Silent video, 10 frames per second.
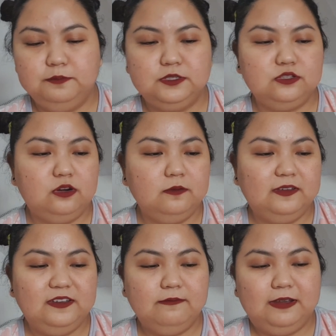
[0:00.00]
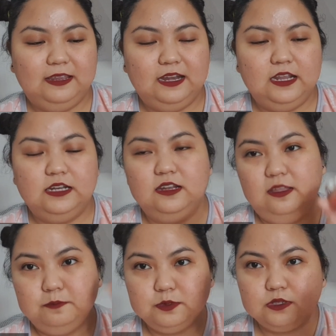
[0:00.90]
Strawberry vanilla na
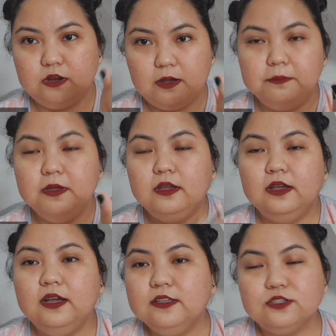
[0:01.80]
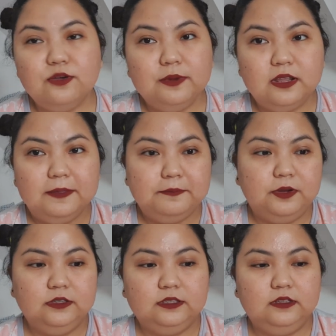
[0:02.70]
lip scrub. Sobrang
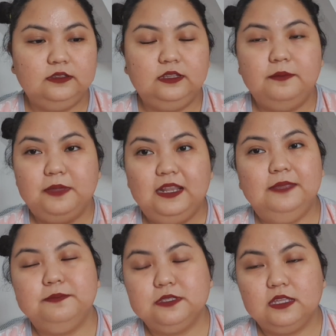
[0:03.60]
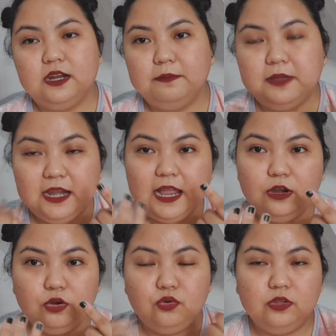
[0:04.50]
important na may lip scrub.
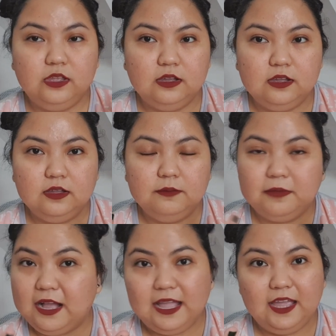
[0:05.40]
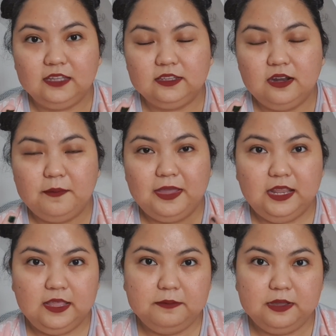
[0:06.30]
Galalo kung kagaya kita na
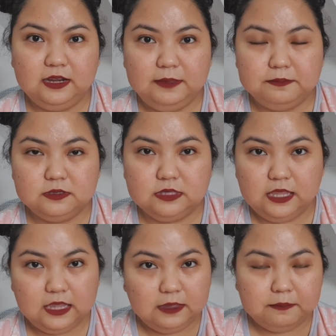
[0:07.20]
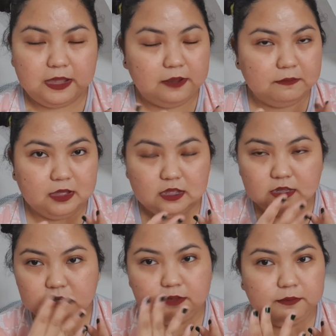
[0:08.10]
mahilig mag-lipstick para
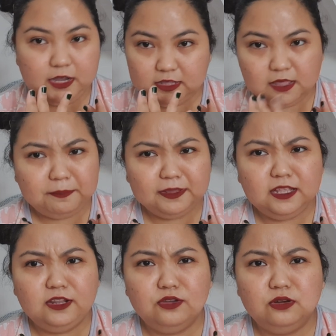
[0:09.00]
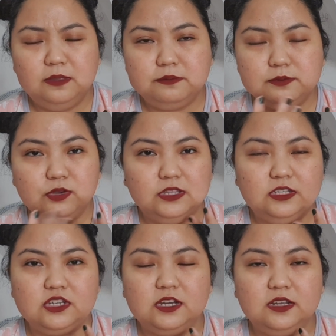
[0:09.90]
mag maganda pa din yung lips mo, hindi
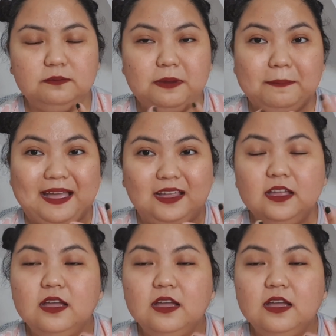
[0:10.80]
siya nagpapa,